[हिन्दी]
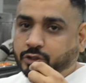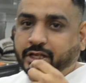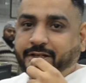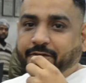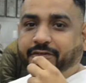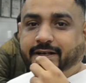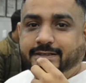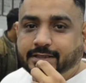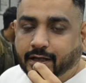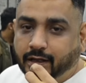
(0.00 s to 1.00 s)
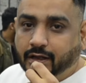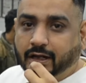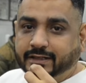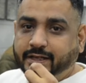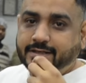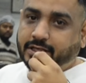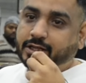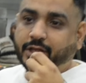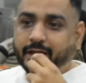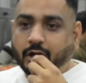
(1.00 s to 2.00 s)
तो चलिए फ्रेंड्स अंदर
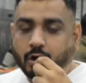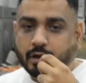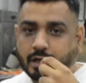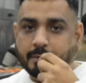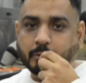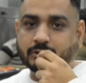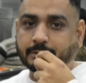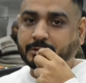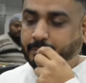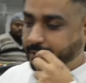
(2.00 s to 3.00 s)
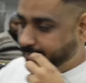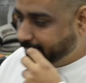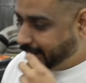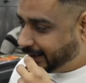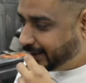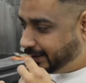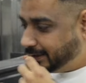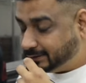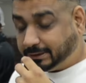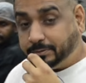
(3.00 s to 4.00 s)
चलते हैं और आपको सबसे पहले ना यहाँ का
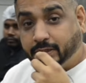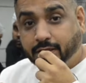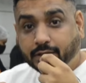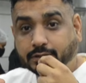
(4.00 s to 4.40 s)
सबसे